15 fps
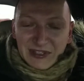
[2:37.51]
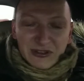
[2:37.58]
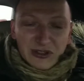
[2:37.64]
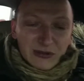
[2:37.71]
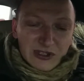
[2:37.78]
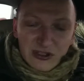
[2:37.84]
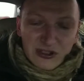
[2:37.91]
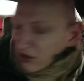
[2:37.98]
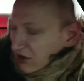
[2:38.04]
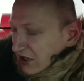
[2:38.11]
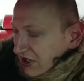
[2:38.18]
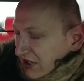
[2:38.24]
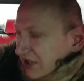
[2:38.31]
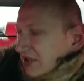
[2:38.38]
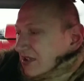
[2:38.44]
Потом еще
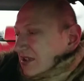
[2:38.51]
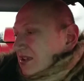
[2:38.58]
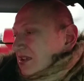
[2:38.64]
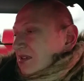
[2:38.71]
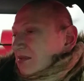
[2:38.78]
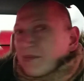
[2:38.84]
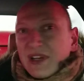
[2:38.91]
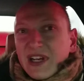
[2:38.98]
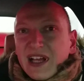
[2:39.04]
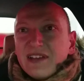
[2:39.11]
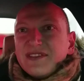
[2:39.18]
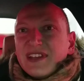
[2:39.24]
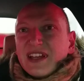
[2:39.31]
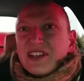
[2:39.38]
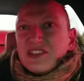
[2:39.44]
э, брал,
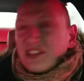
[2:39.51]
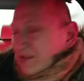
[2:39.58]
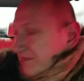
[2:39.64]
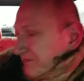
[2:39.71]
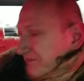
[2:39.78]
значит,